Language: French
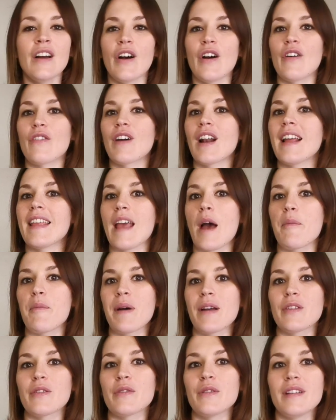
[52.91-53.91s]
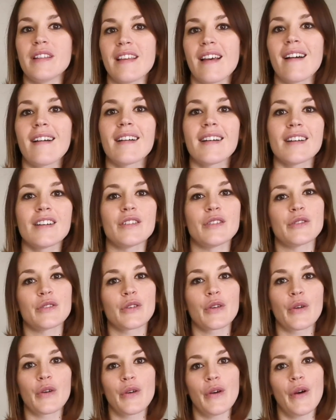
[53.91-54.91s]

voilà, il n'y a pas de lien hein, entre,